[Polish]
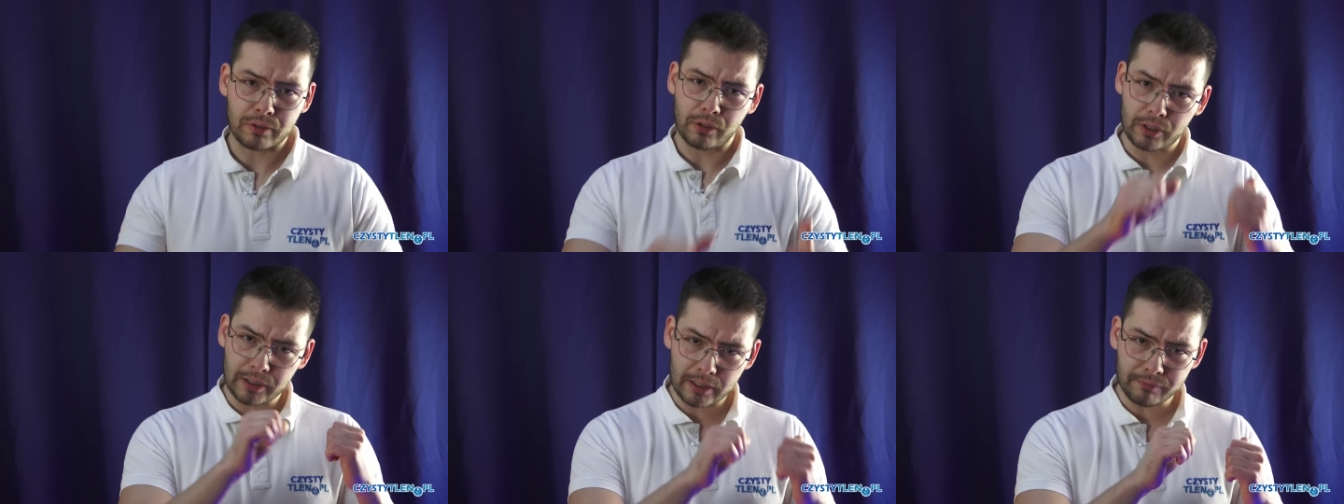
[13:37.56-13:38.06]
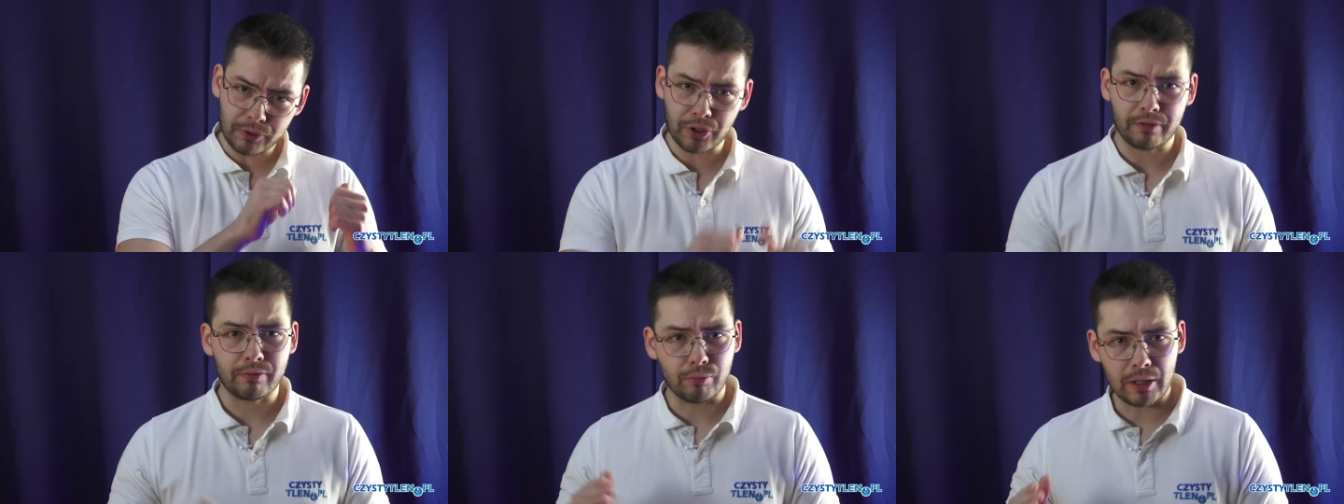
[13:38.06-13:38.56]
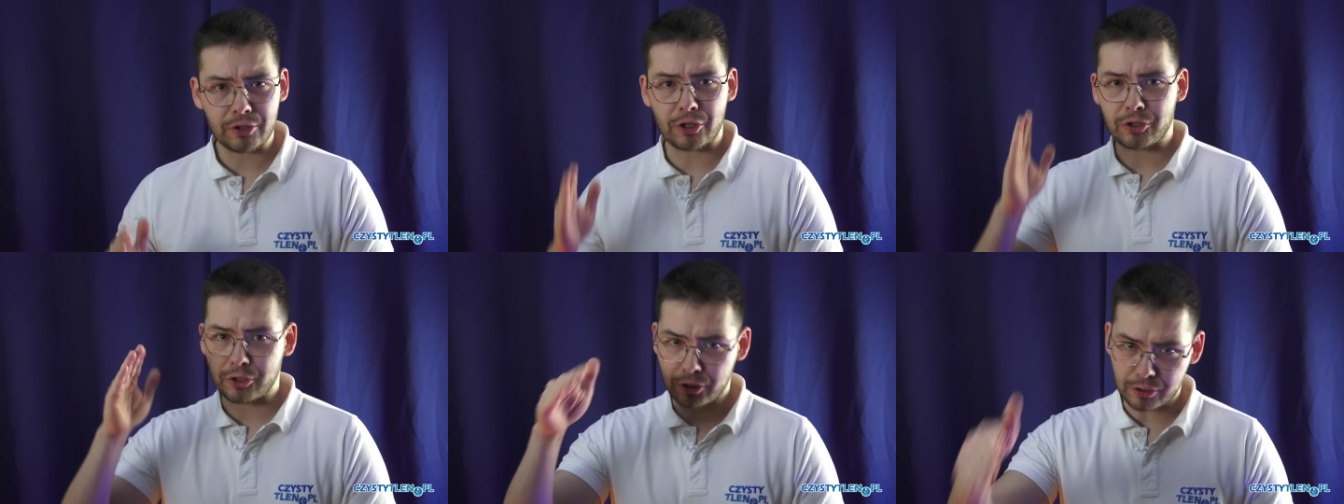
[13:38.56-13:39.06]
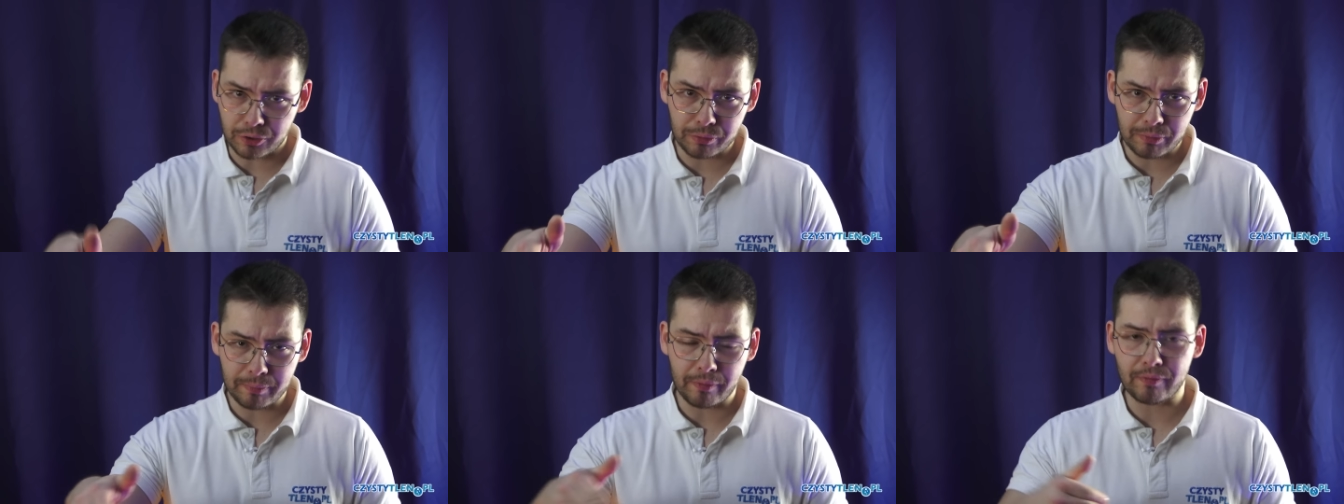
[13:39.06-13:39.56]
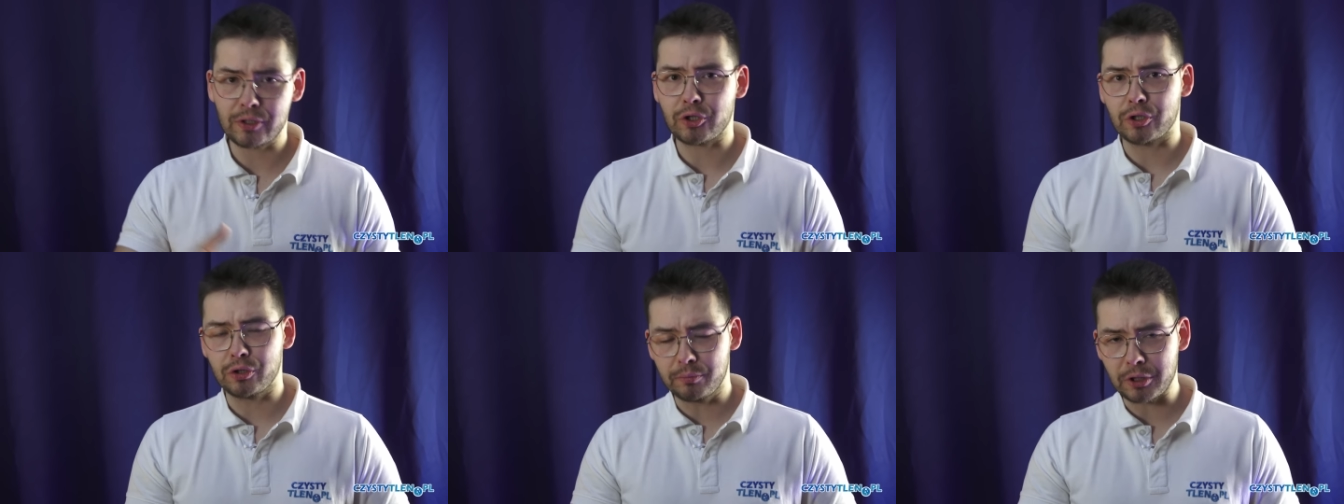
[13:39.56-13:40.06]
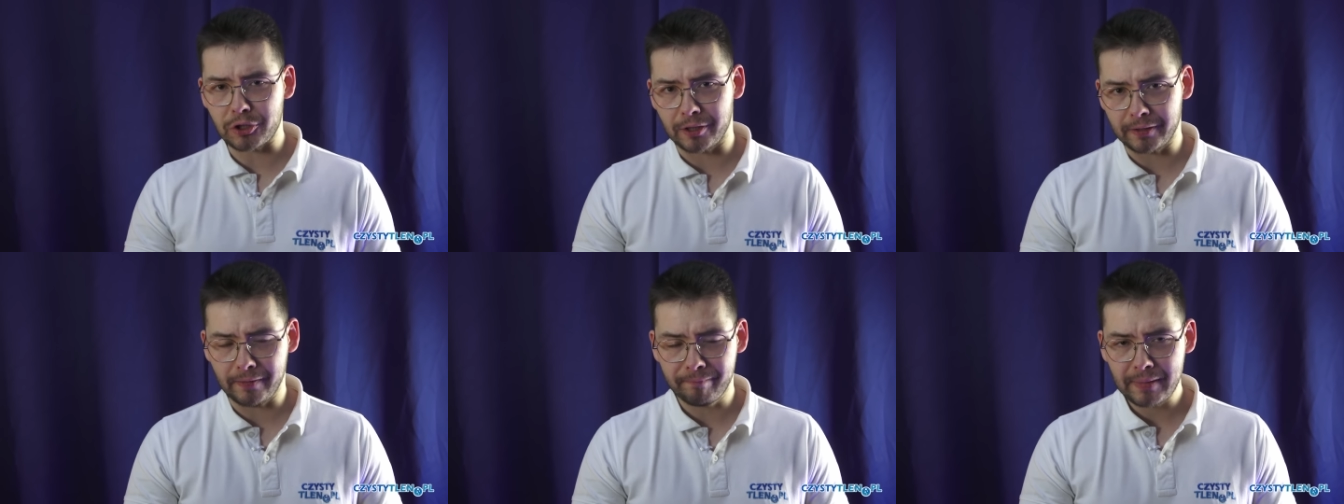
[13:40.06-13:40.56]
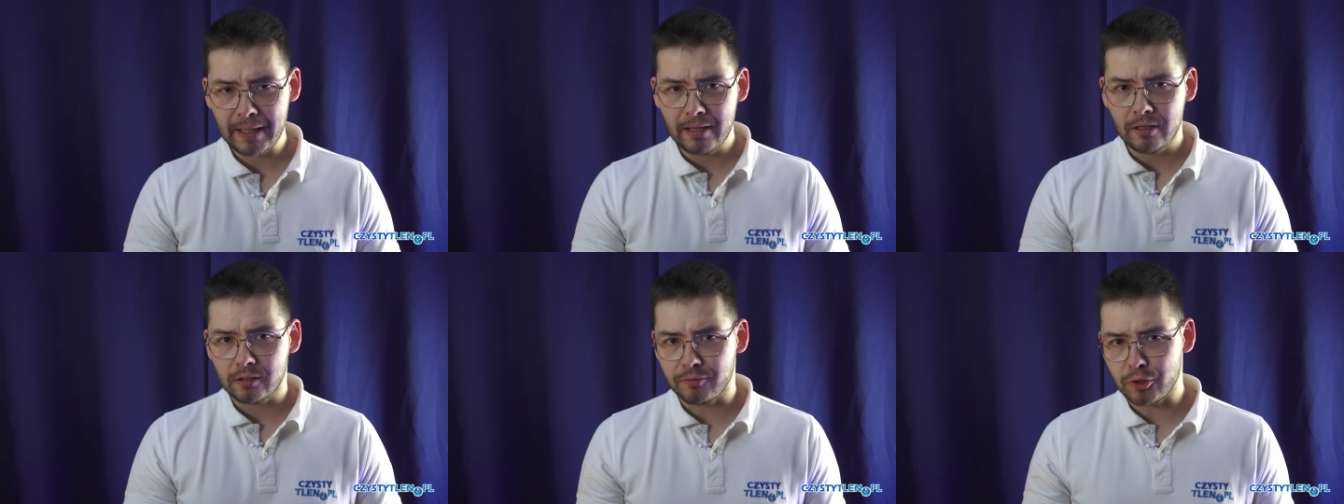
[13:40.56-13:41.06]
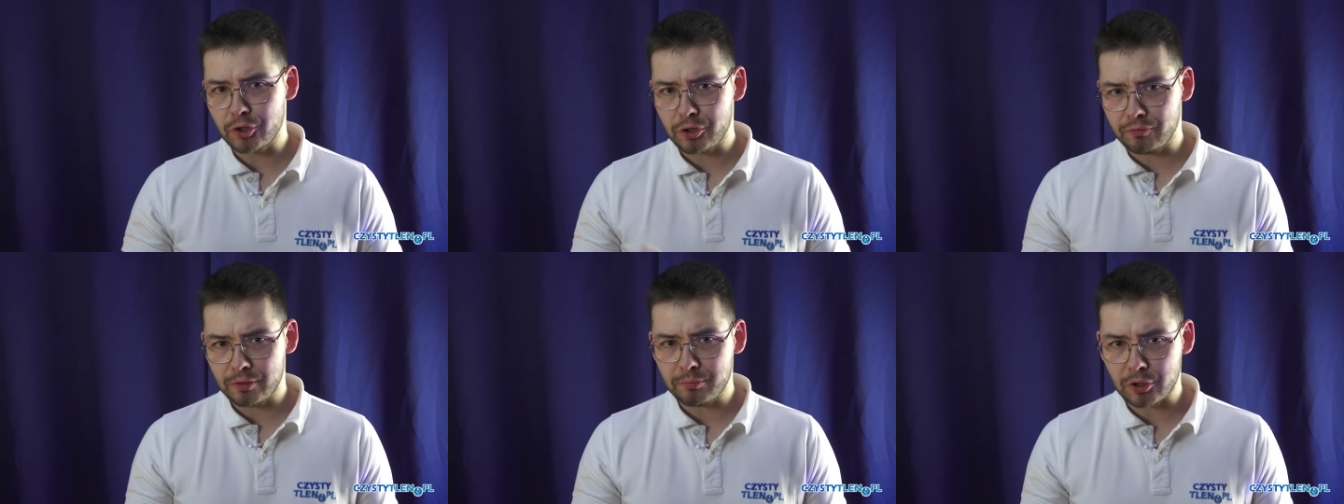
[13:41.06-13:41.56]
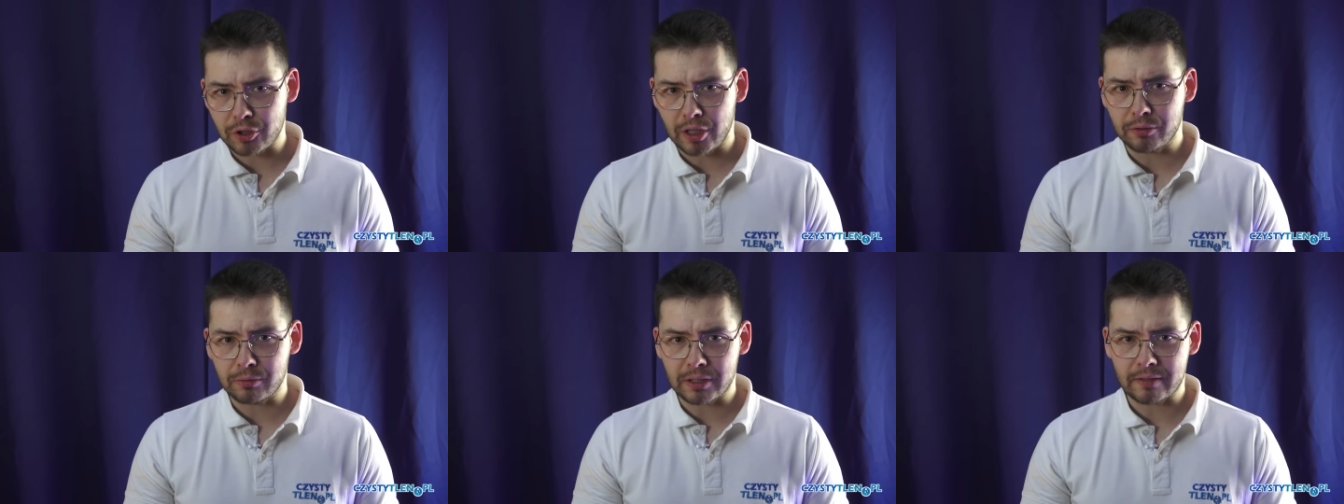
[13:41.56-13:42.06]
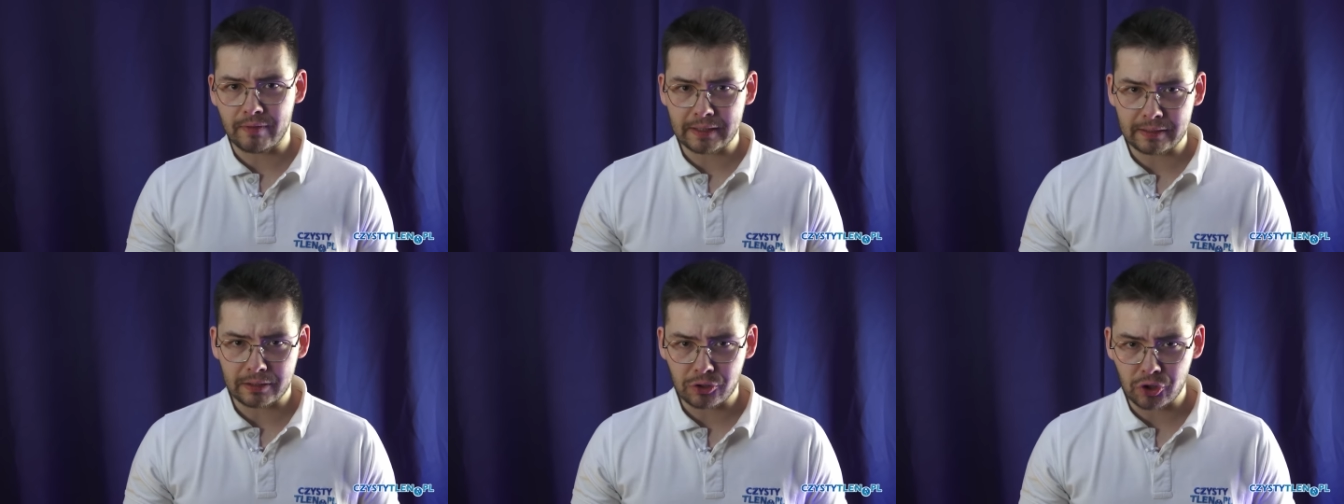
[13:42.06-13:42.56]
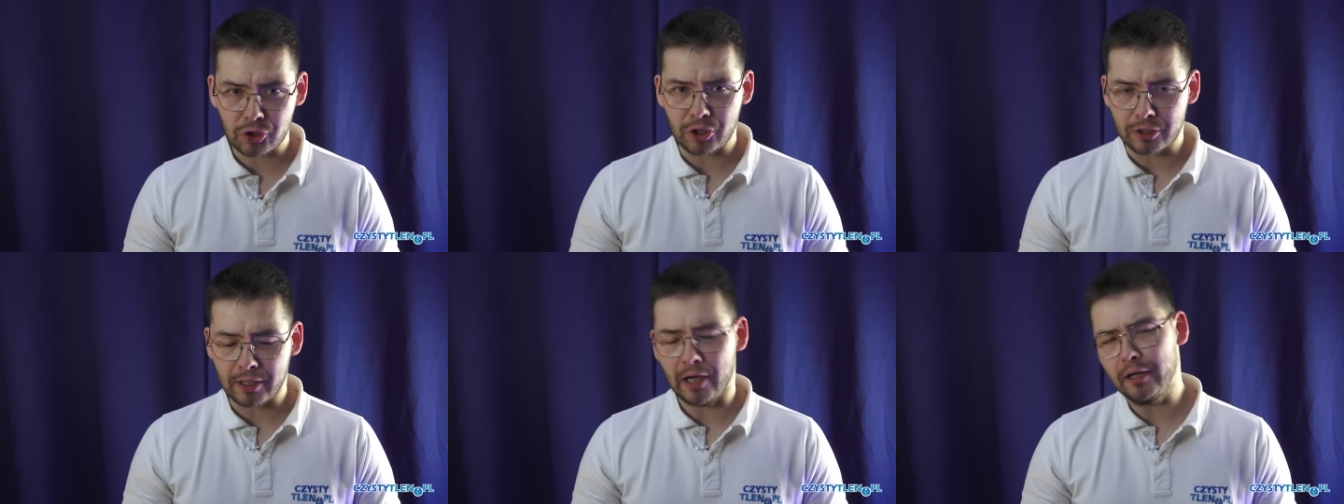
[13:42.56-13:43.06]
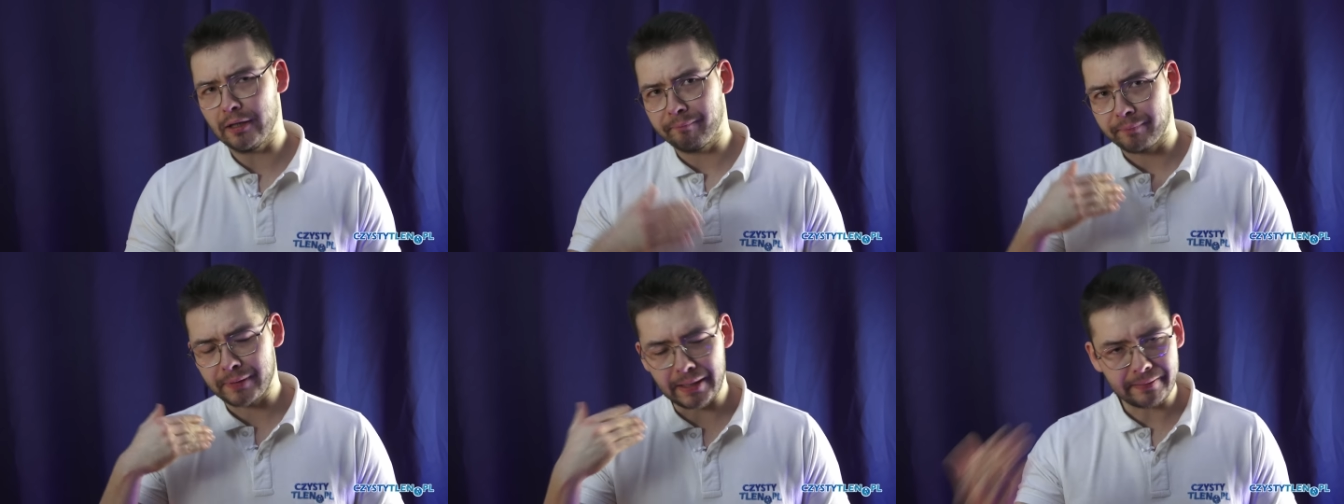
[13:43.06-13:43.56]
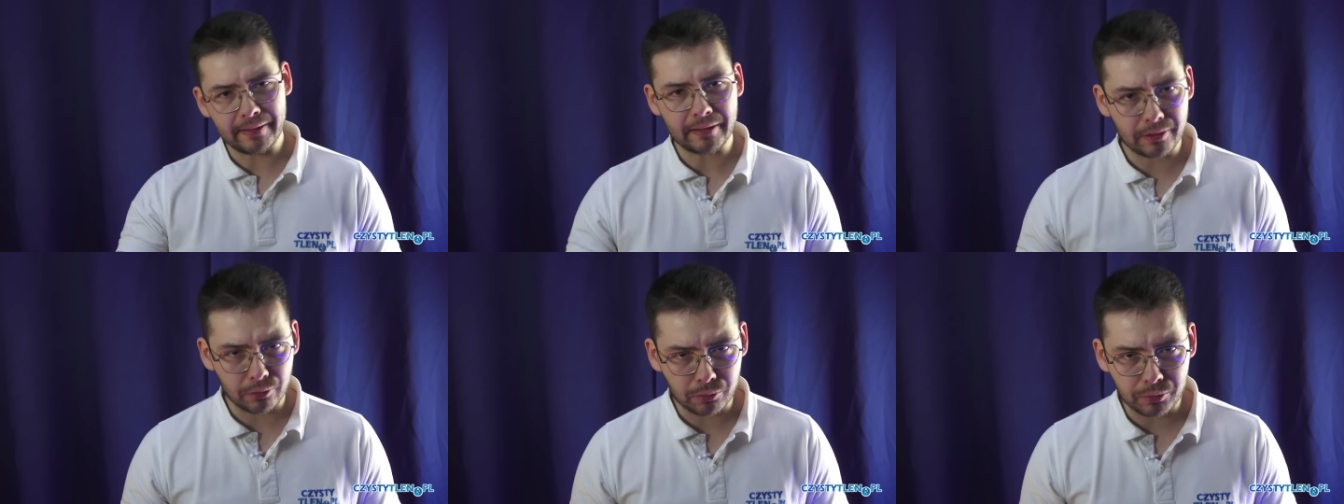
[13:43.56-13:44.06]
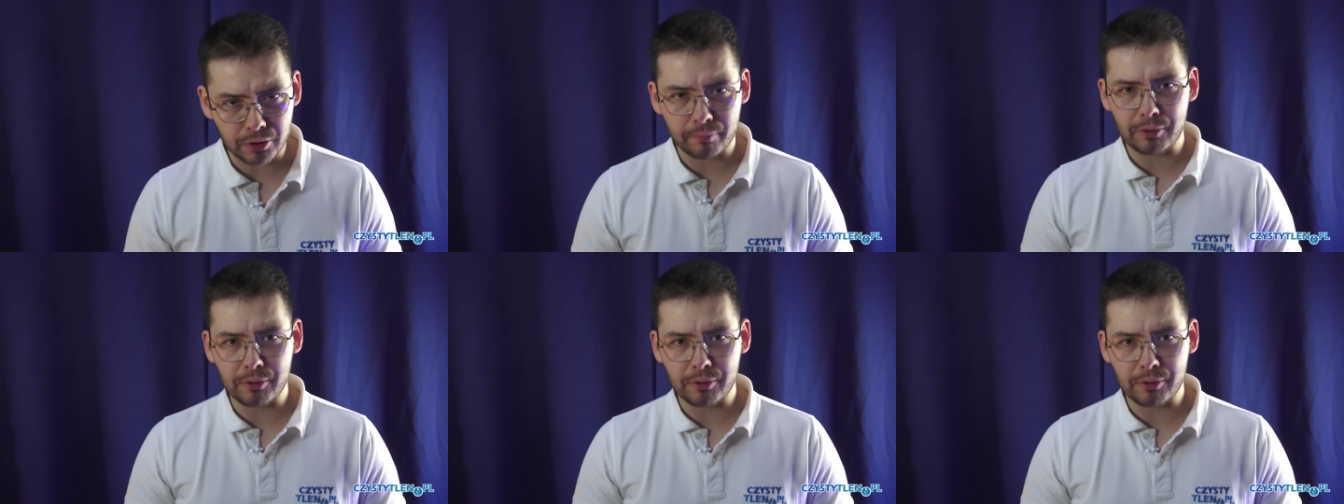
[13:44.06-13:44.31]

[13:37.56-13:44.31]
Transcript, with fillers: stoi na dworze i wtłacza Ci tylko zimne powietrze do mieszkania, tworzy Ci w tym mieszkaniu tak zwane nadciśnienie, ale nie takie, od którego